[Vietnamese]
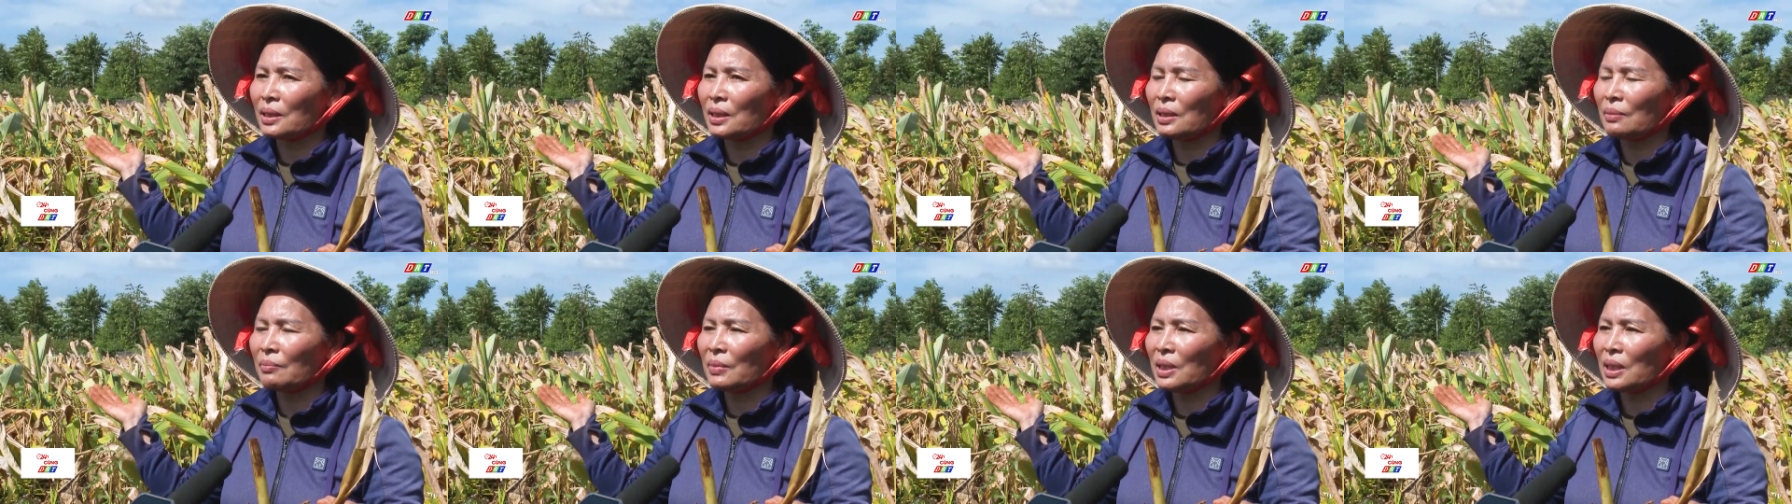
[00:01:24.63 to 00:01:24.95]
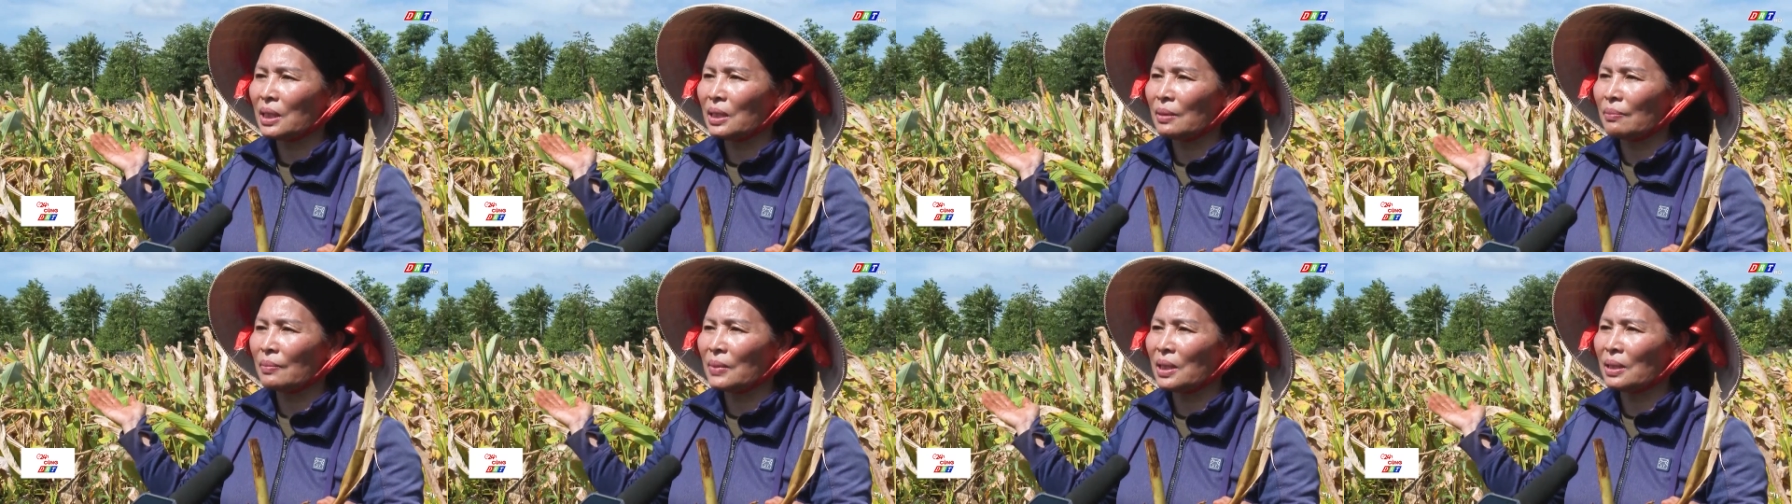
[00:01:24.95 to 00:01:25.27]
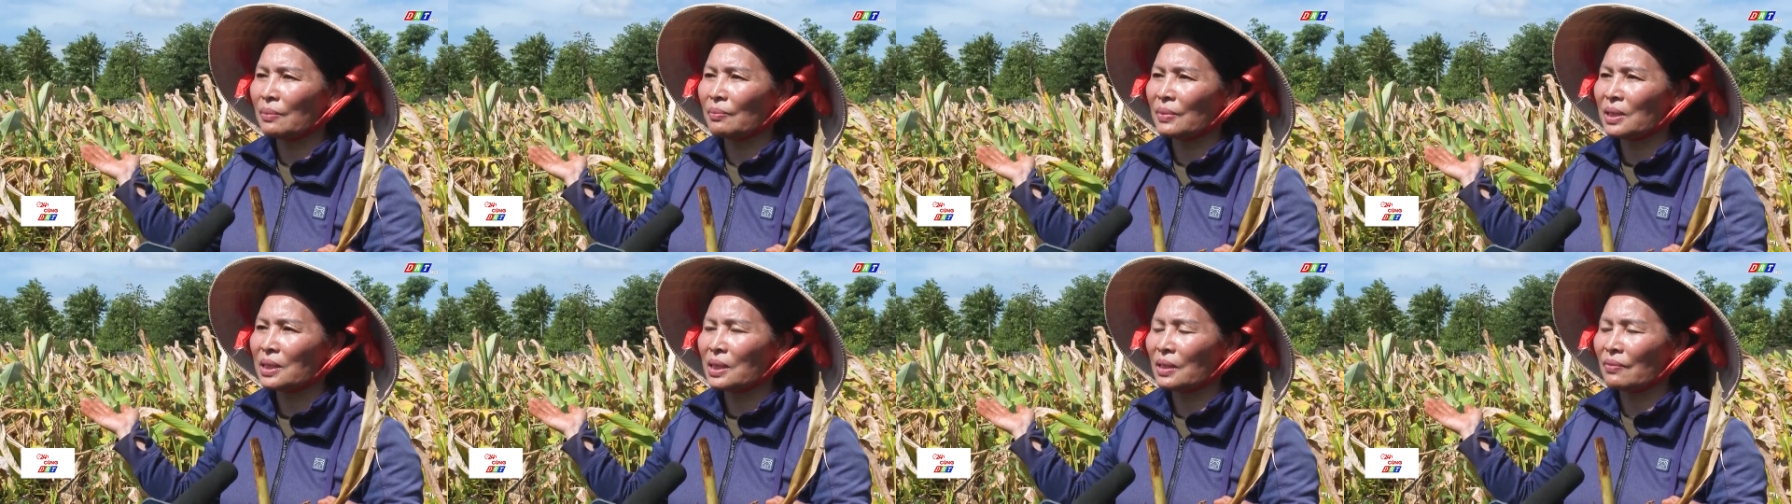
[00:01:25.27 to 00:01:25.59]
khi mình kiểm
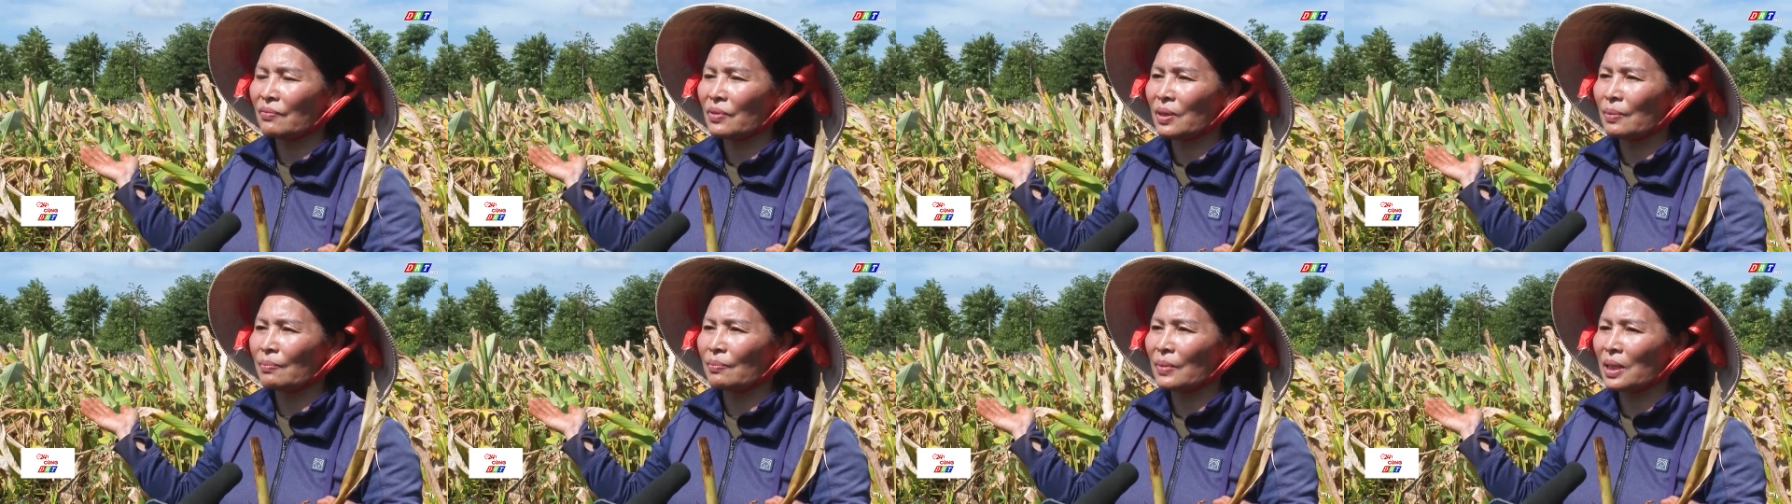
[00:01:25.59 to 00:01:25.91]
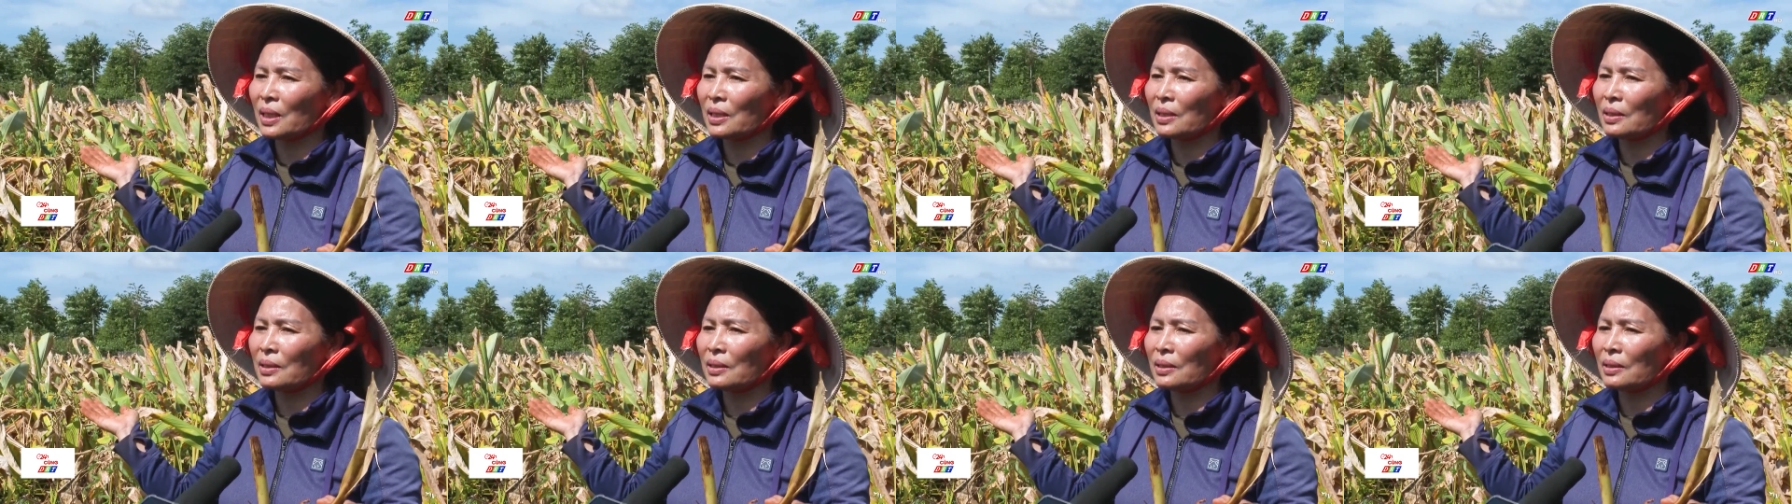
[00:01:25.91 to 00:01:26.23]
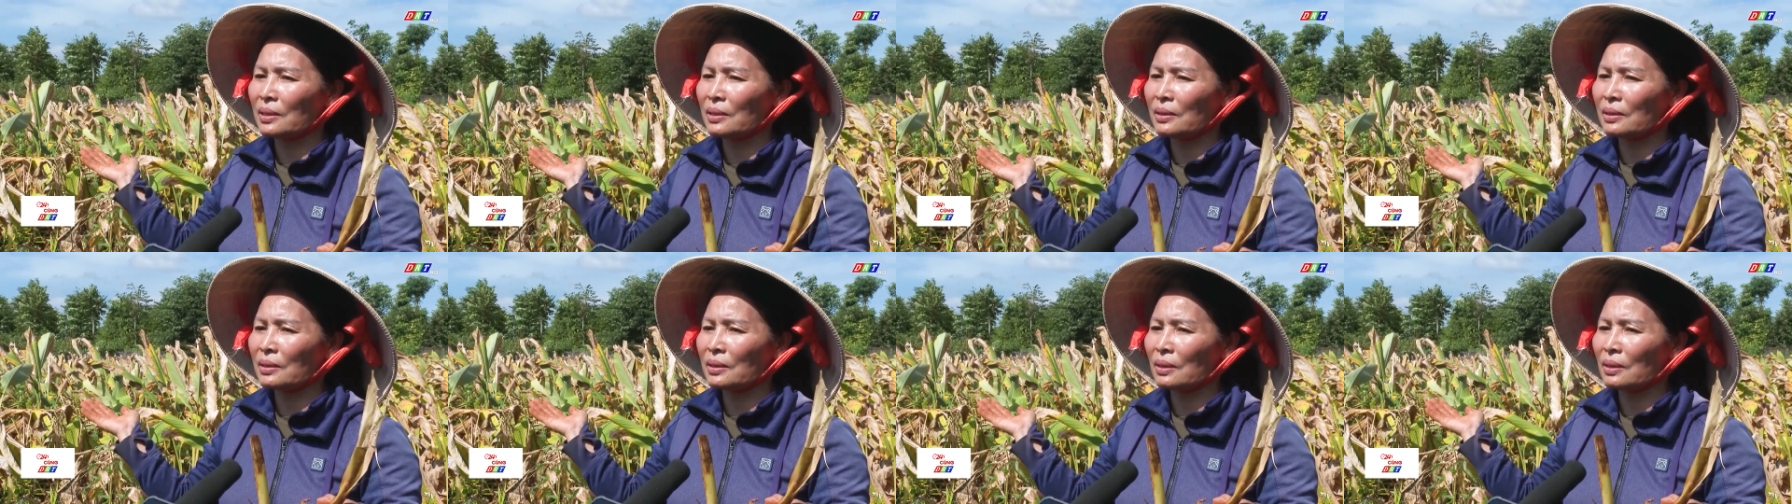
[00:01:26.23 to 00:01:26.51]
nghiệm cái sản phẩm này